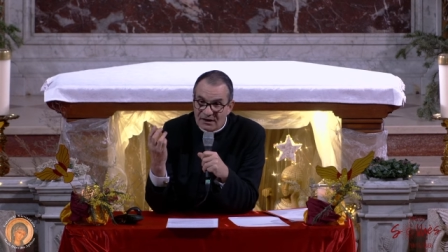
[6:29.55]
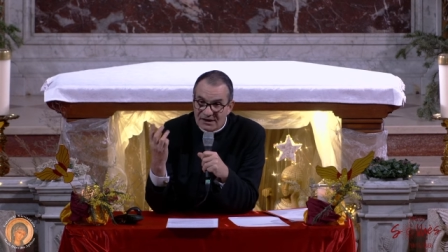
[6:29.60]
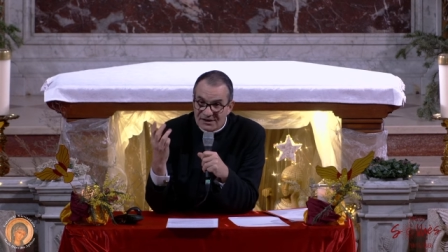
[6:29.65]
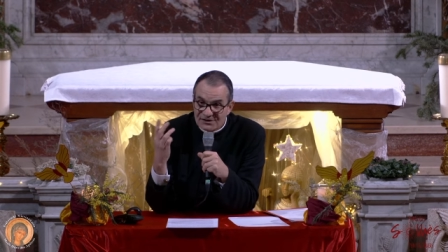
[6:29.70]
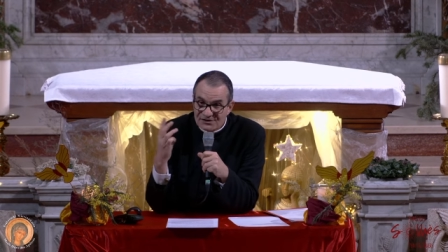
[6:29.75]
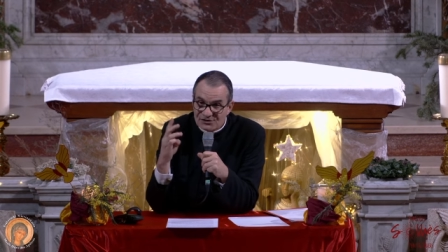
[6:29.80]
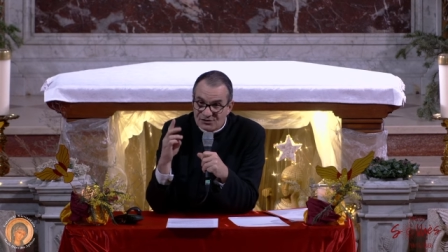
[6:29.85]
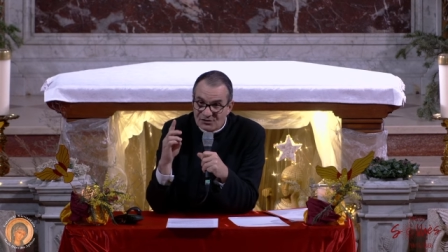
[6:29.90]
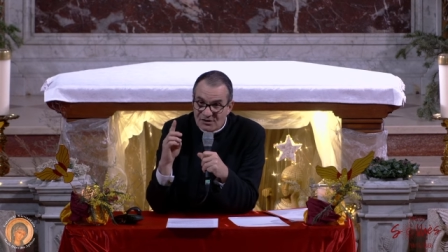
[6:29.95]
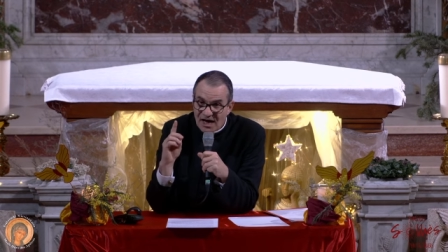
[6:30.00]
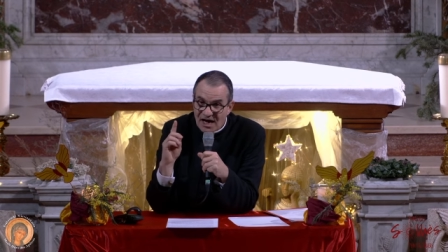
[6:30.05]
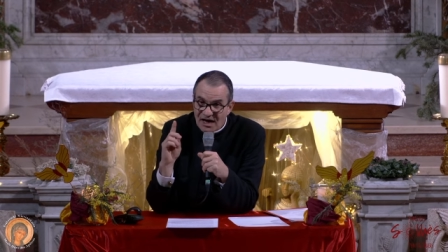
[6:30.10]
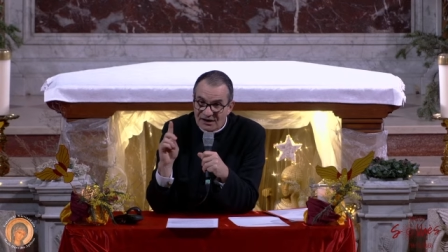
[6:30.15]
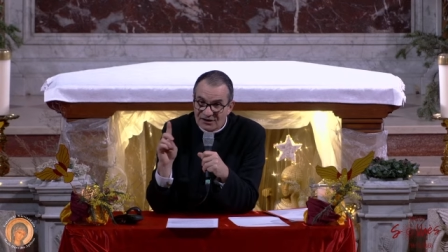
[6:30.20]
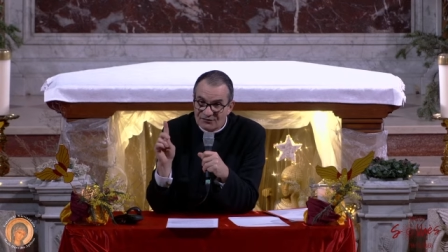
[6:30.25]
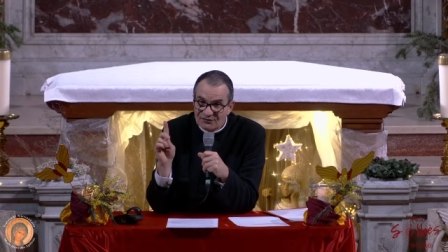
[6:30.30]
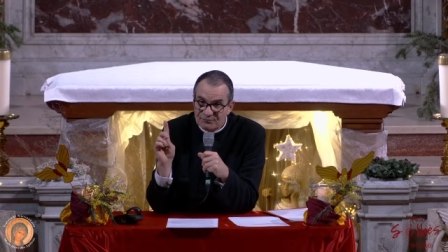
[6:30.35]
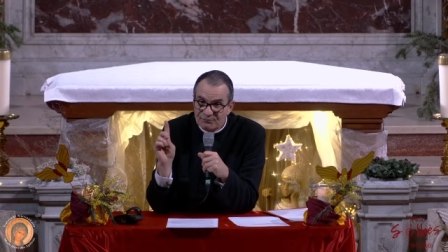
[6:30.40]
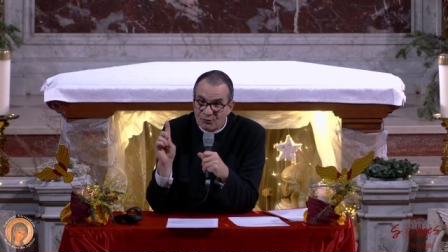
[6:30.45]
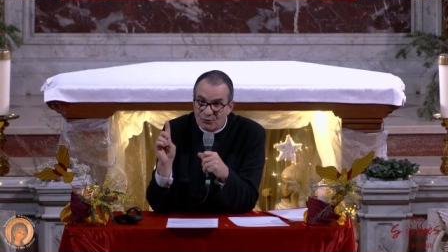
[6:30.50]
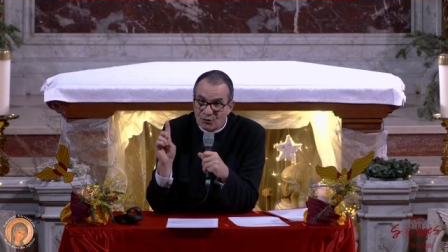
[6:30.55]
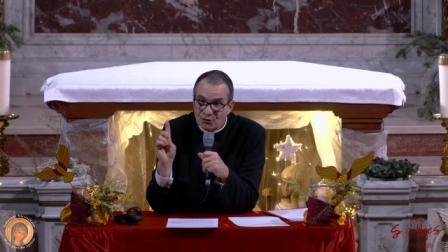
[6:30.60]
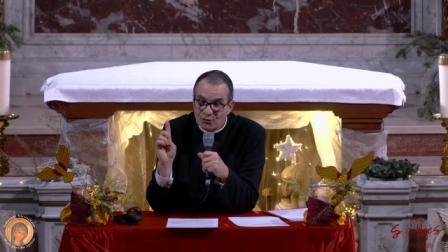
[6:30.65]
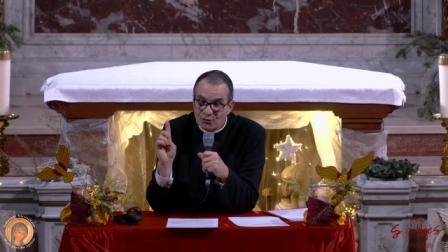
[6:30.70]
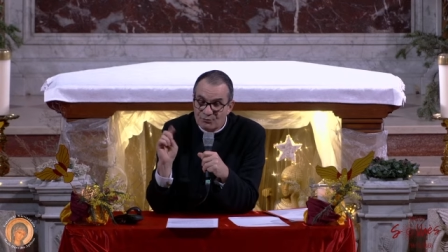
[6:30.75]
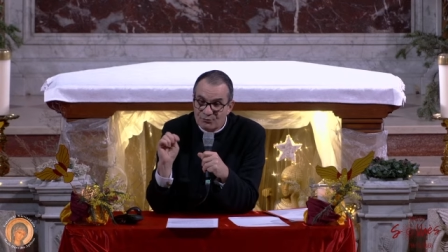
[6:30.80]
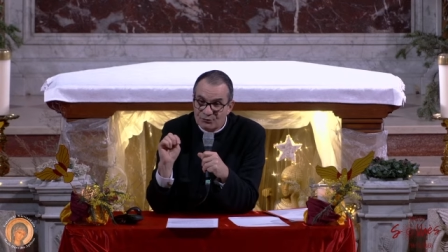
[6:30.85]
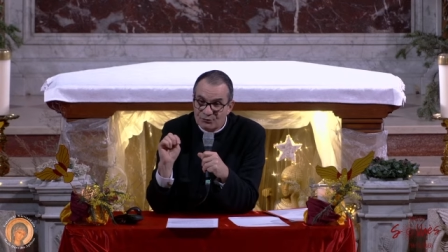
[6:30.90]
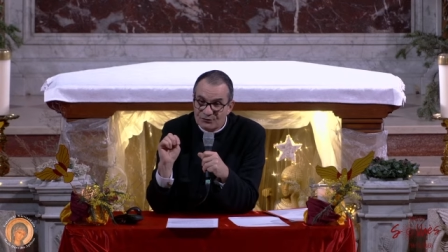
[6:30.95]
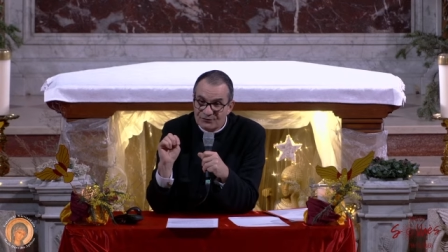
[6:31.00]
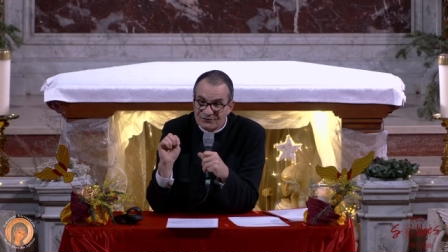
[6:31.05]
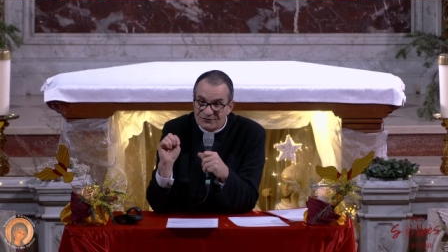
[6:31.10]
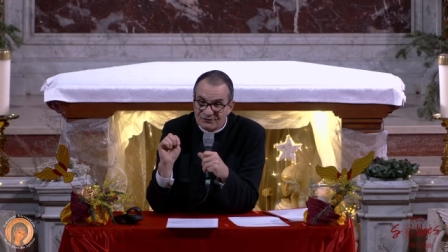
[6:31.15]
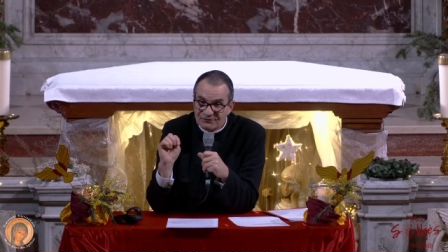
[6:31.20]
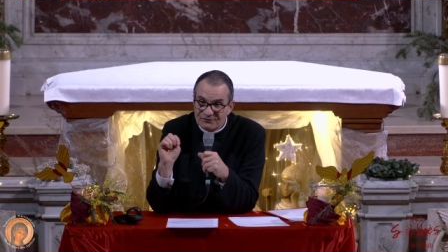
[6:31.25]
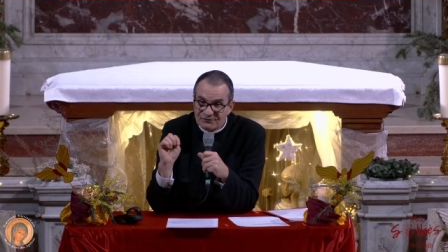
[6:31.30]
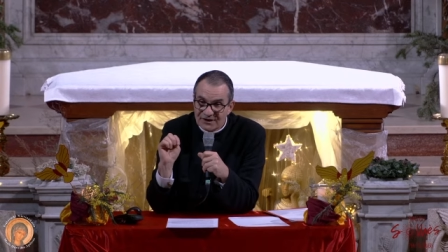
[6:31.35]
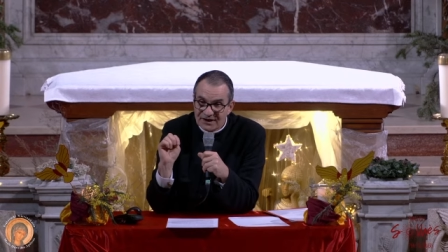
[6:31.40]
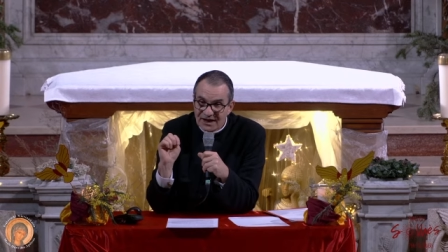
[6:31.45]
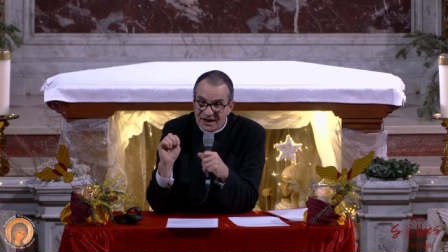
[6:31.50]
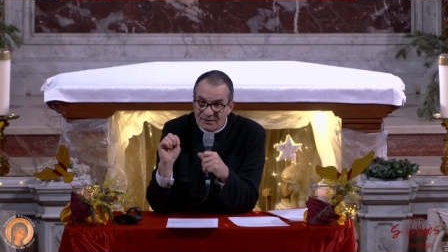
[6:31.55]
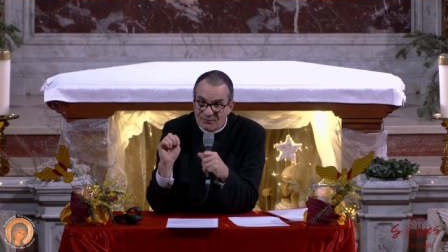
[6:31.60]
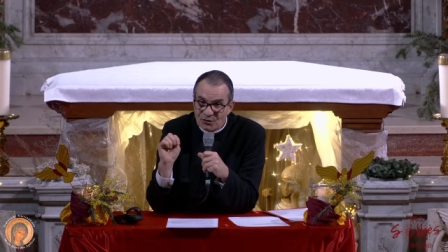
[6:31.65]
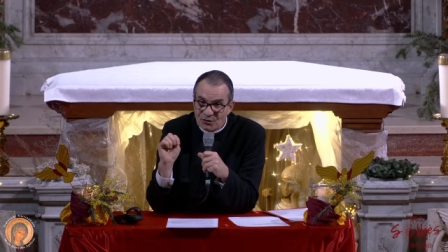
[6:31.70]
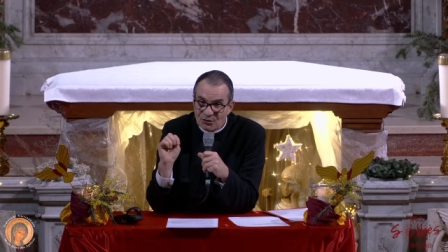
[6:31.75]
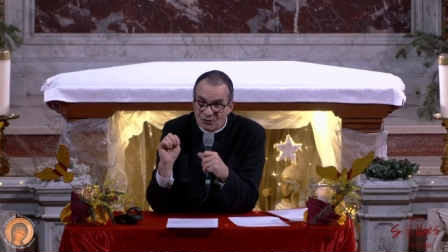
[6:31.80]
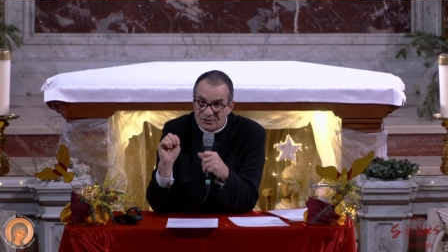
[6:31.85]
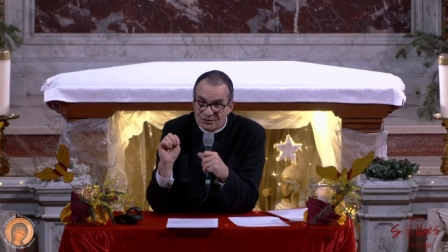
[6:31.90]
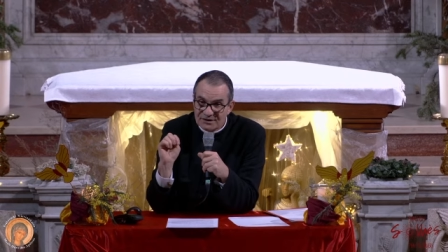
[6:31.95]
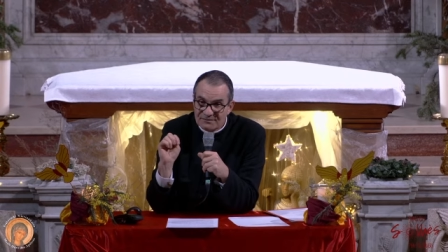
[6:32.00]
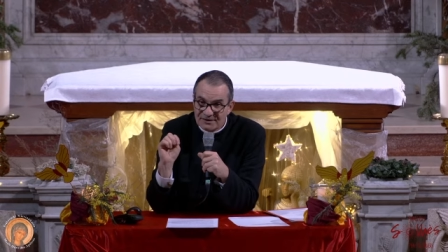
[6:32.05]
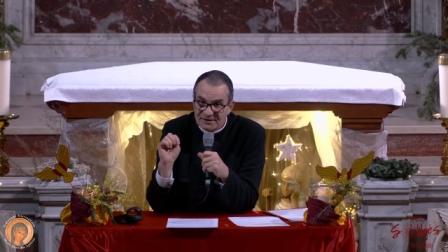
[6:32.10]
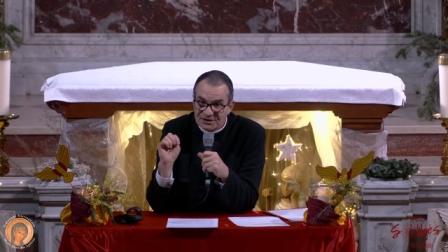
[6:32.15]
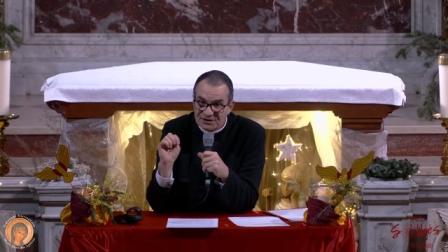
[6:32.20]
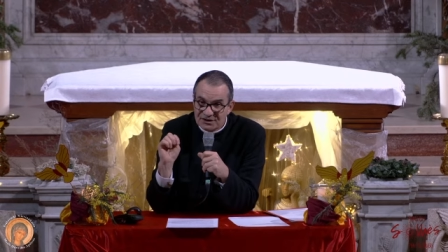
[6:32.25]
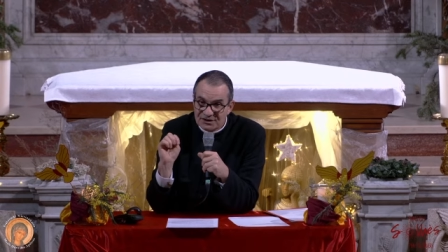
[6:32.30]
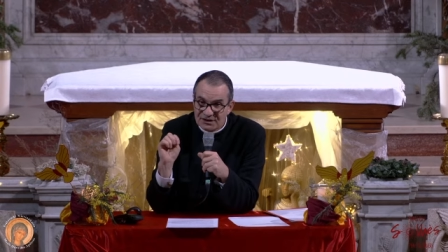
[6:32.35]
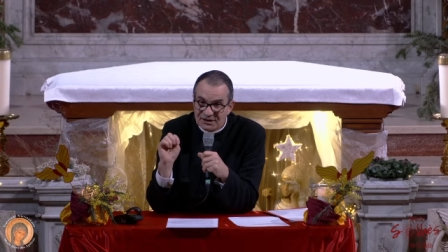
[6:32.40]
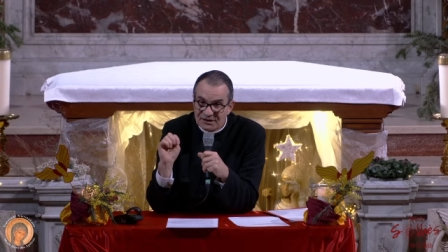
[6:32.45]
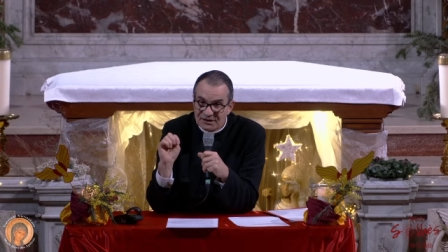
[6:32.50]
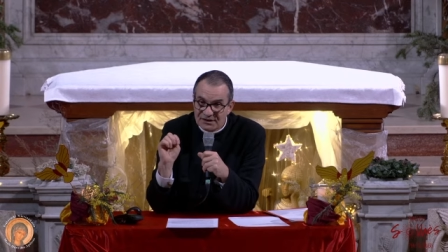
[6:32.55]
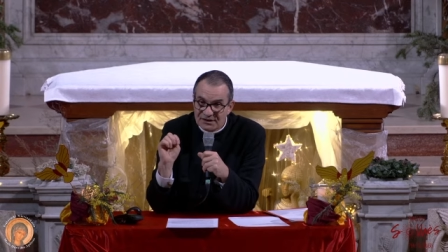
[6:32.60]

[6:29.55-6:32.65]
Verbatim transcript: Et cela arrive beaucoup plus fréquemment qu'on l'imagine.